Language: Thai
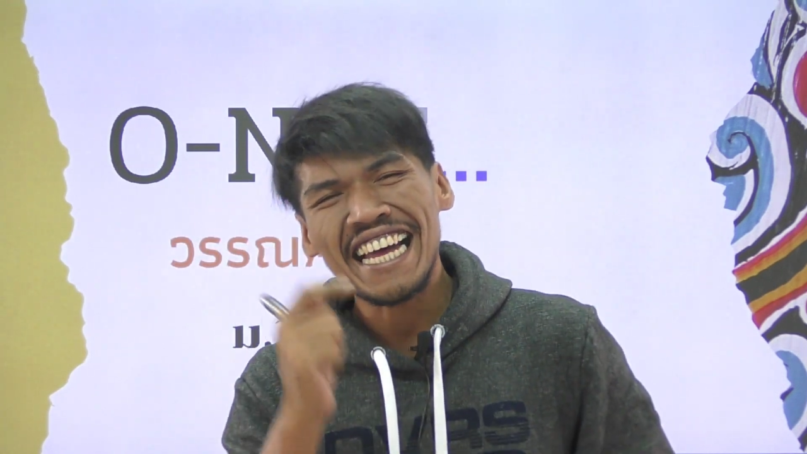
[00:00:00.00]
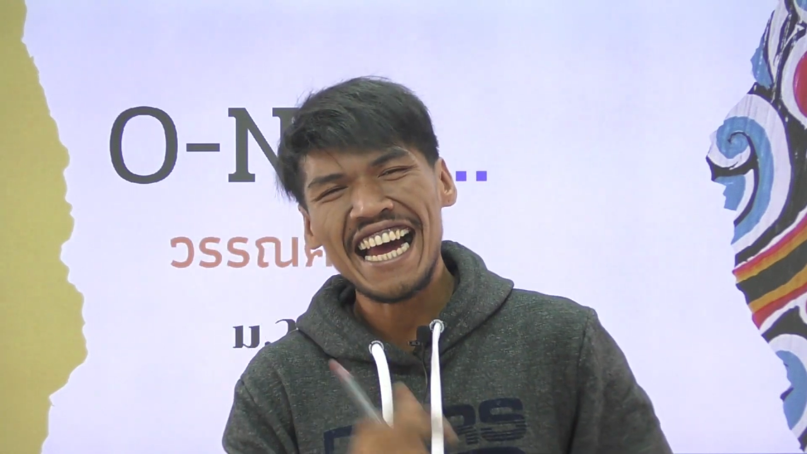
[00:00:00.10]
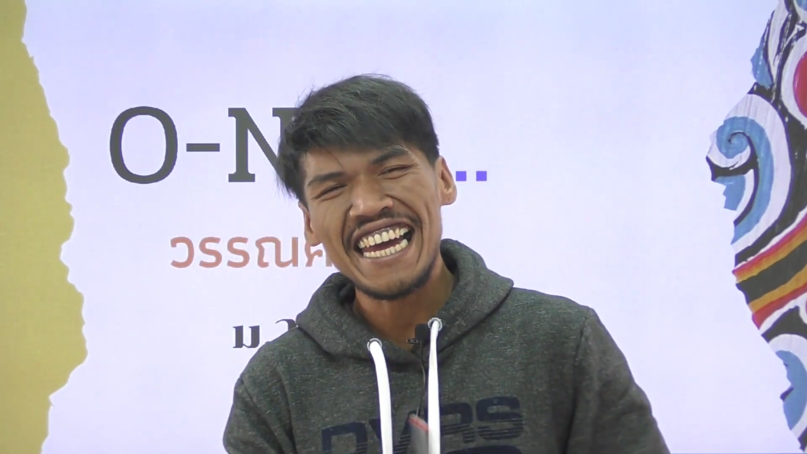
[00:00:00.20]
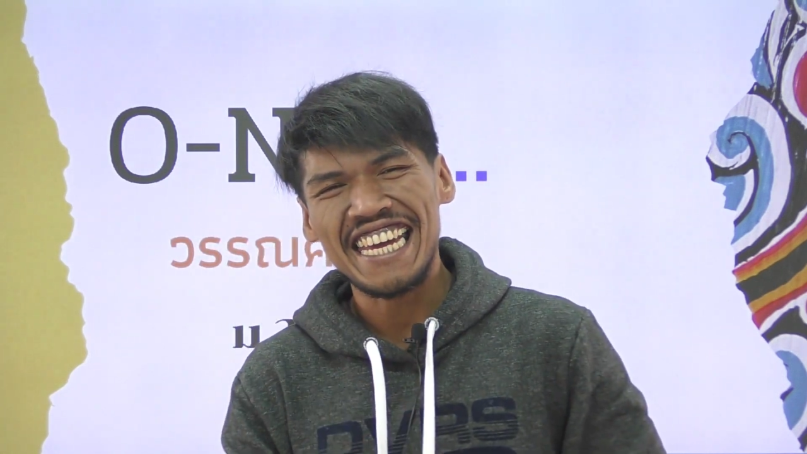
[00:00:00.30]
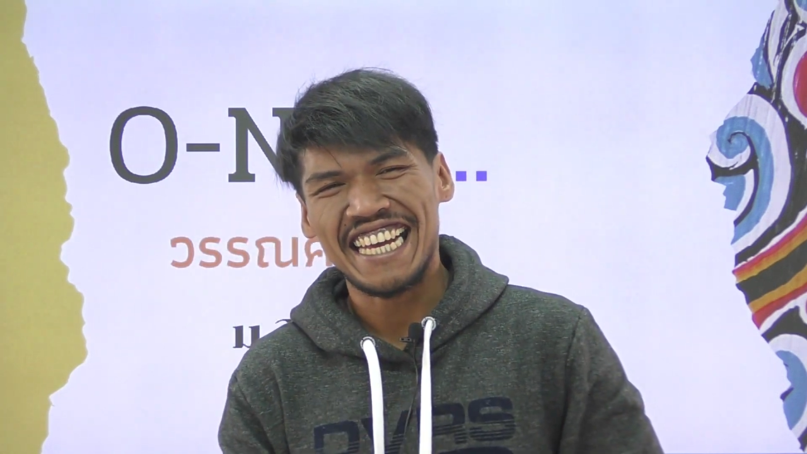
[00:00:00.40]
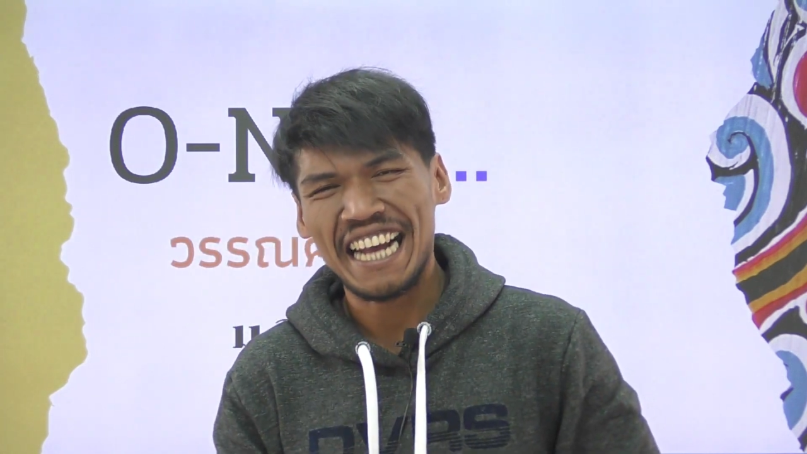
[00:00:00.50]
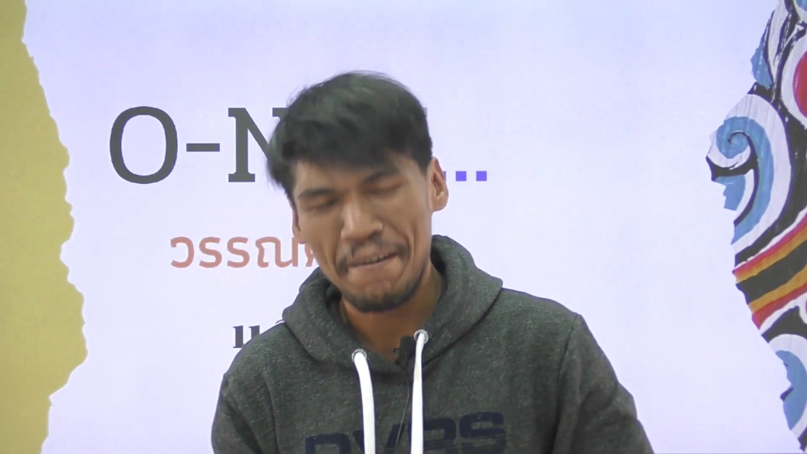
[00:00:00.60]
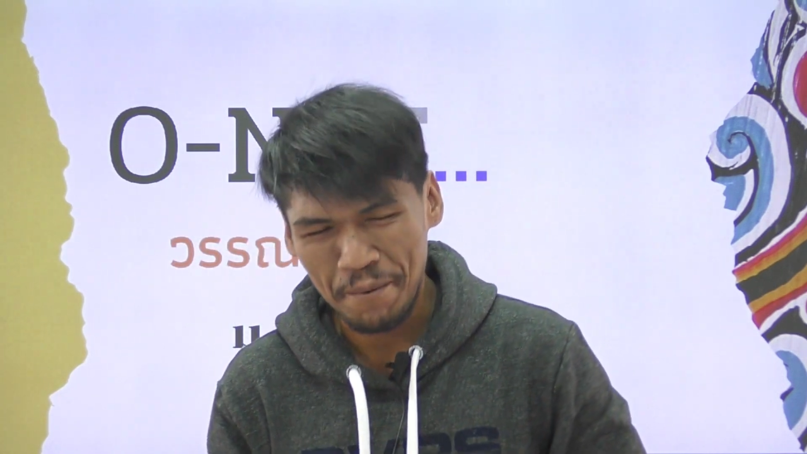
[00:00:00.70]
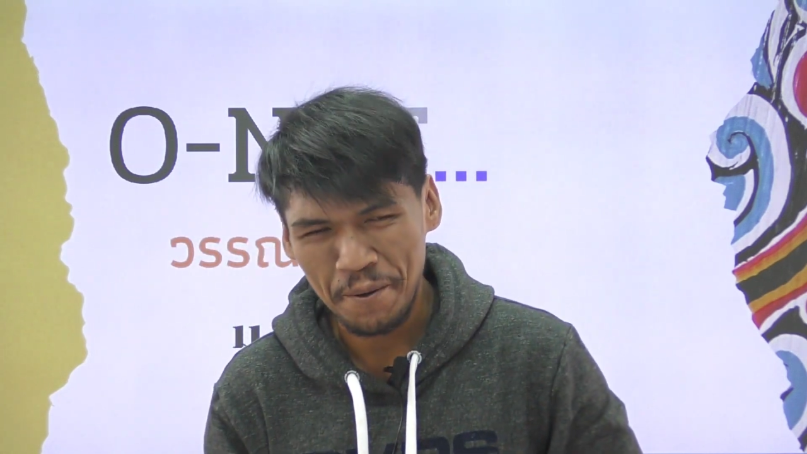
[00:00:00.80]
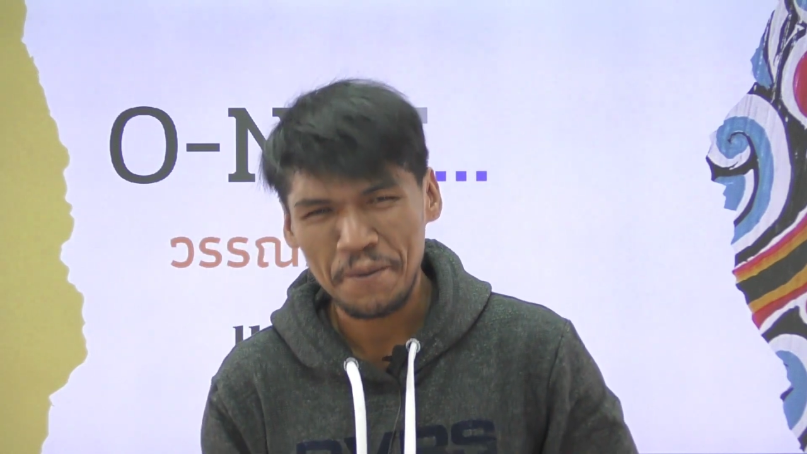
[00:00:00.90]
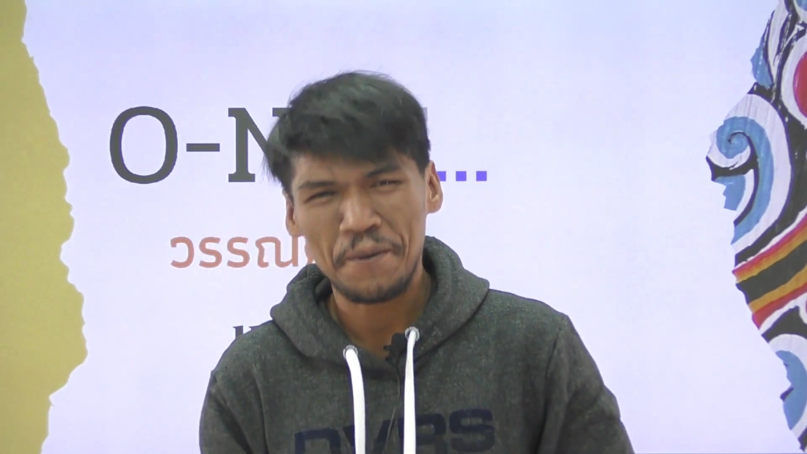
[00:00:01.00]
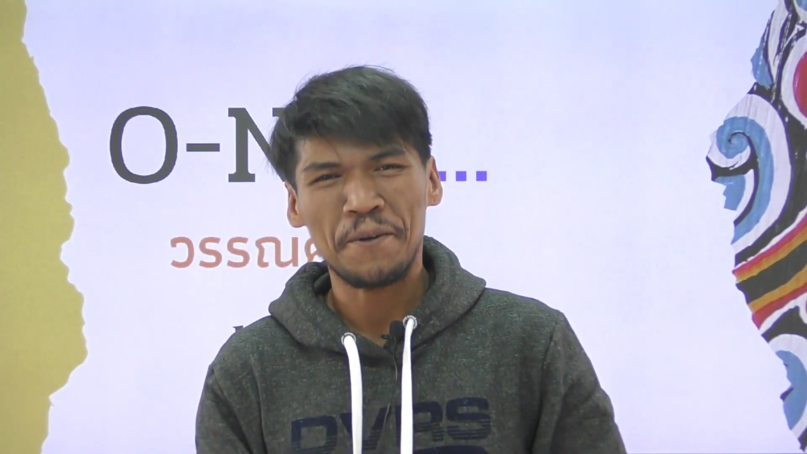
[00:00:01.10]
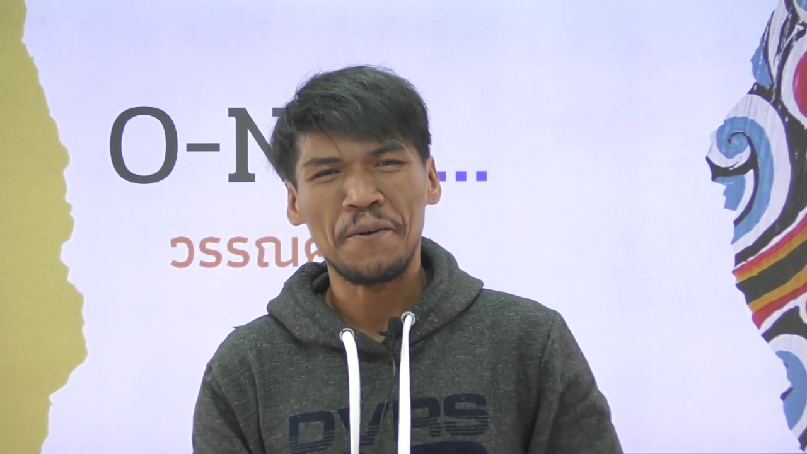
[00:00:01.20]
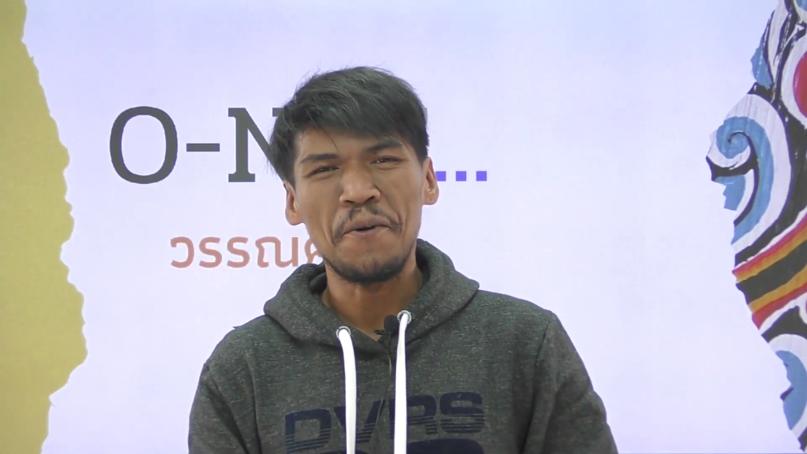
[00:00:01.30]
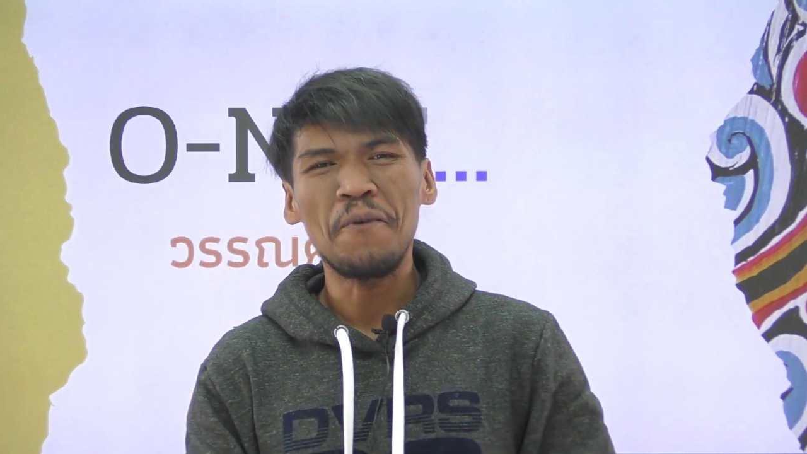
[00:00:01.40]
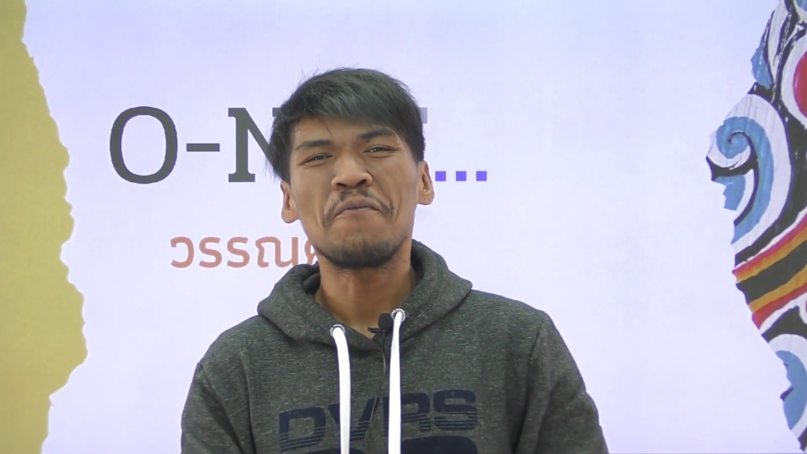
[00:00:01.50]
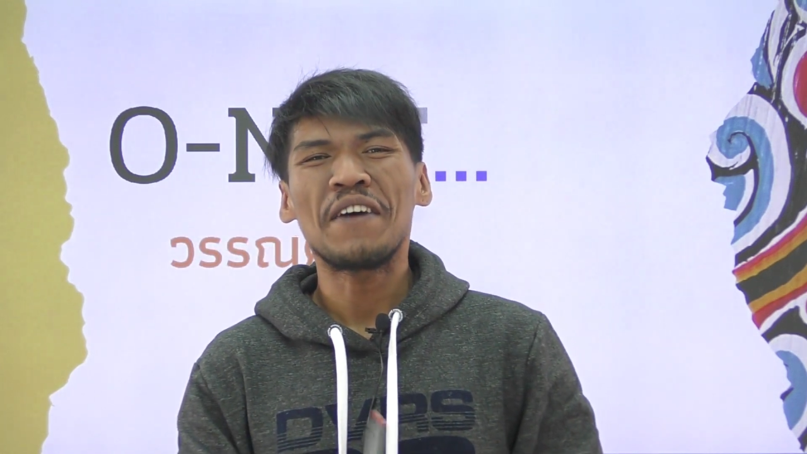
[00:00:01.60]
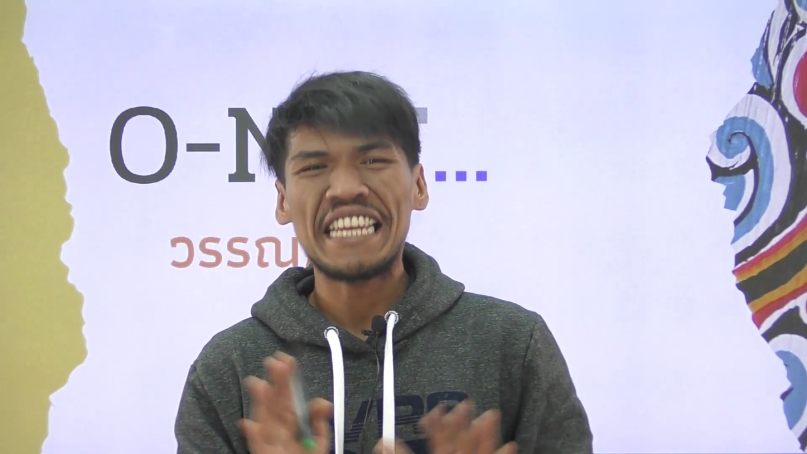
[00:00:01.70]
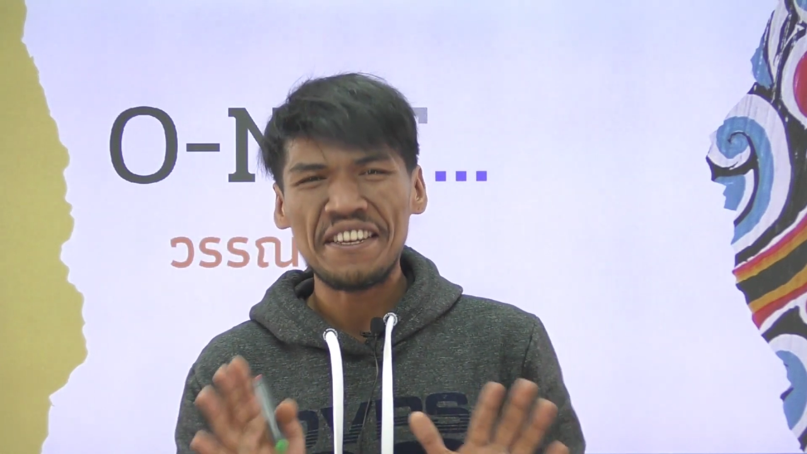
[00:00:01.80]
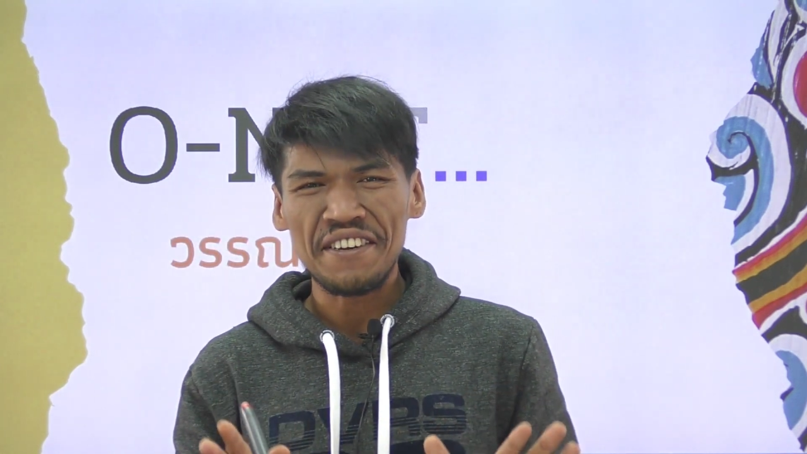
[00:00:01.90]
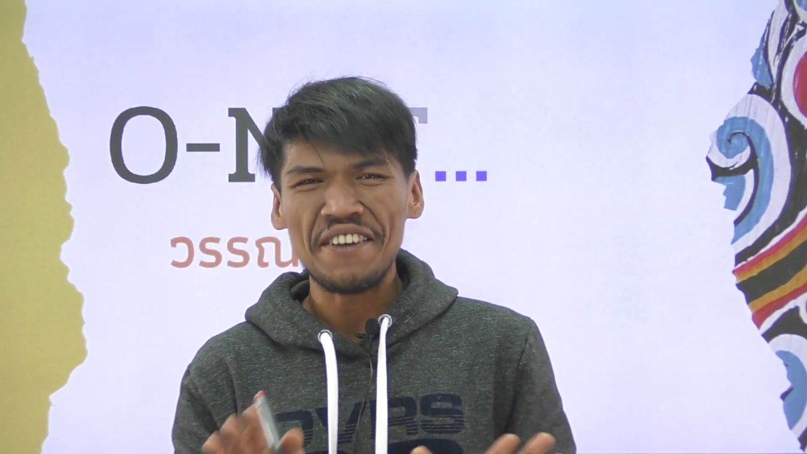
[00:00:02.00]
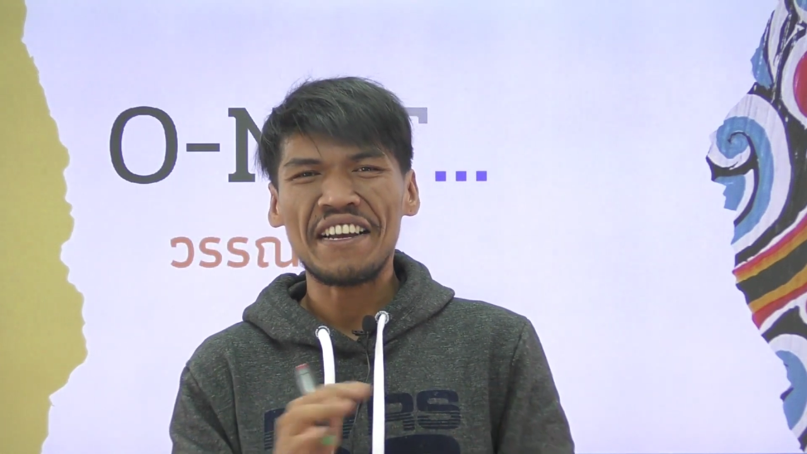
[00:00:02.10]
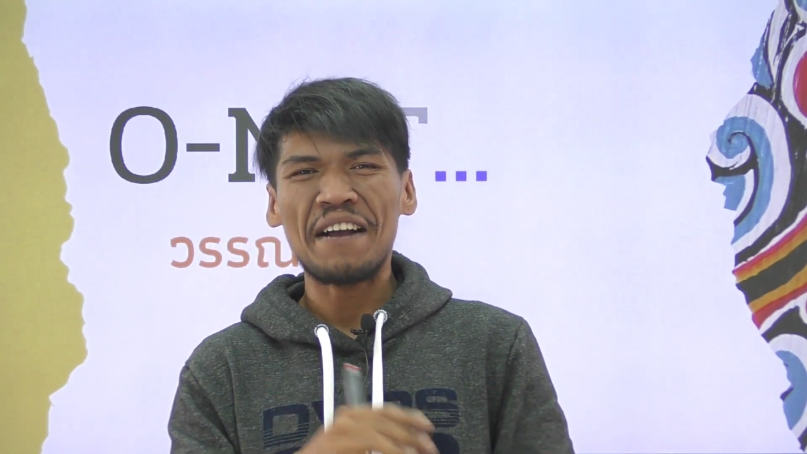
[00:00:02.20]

ษาไทยกับคุณครูอุ้มวันนี้เรา